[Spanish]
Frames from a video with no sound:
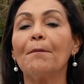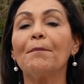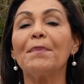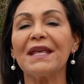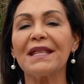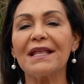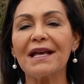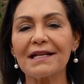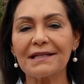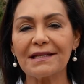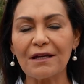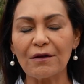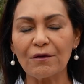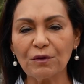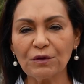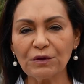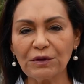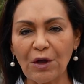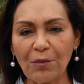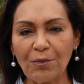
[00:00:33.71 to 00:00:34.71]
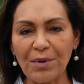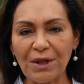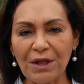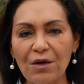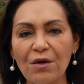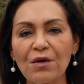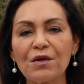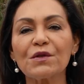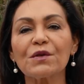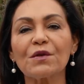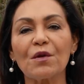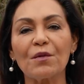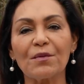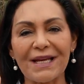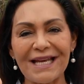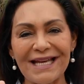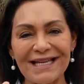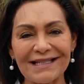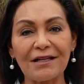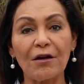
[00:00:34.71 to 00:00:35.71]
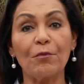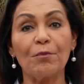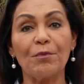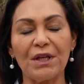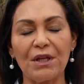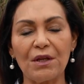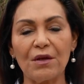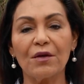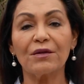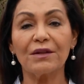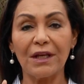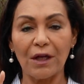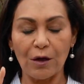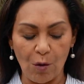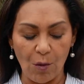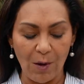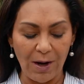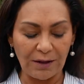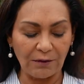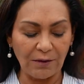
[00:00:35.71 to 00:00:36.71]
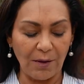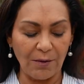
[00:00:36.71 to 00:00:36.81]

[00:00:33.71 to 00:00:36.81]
pida segunda opinión sobre esa opinión del cuarto